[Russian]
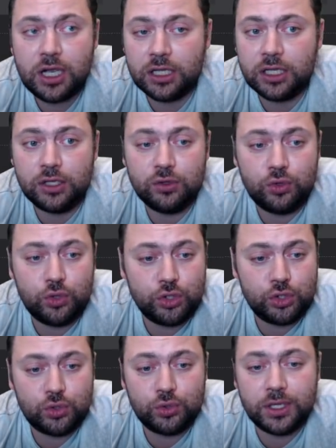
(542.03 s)
она не
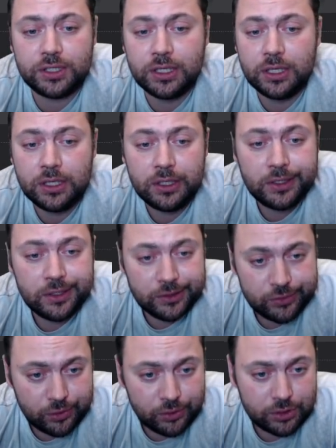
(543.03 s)
хочет у нас
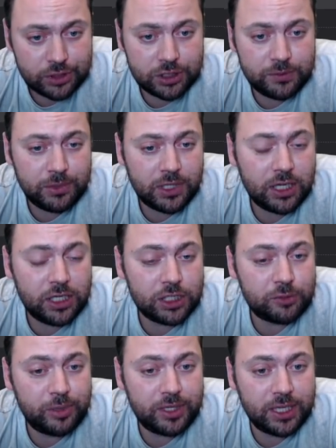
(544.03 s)
46
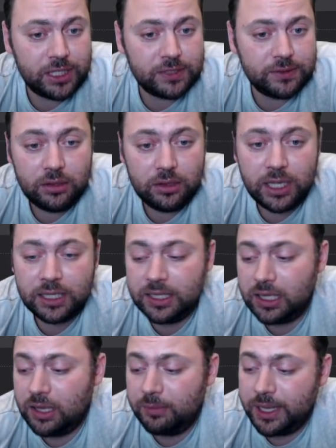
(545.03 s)
мегахэш показывать.
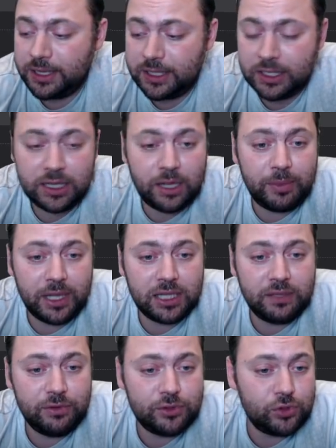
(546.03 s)
Ладно, ломать так ломать.
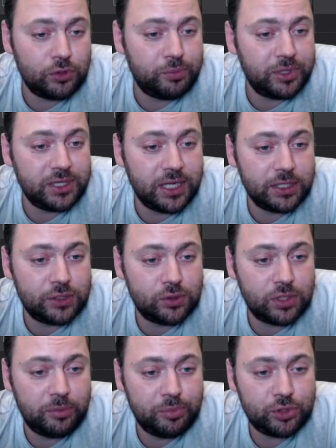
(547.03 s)
915
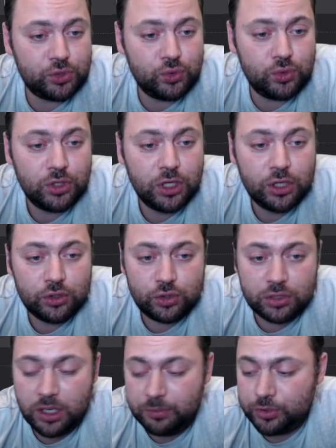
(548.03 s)
сюда пишу.
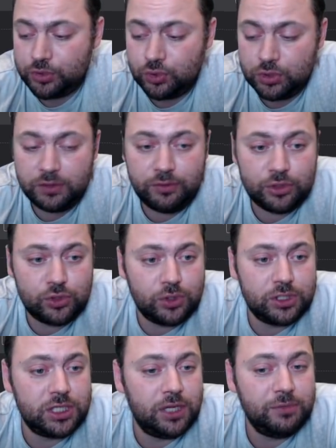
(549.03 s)
Сюда пишу
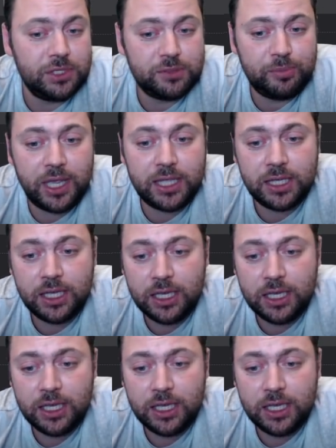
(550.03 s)
975.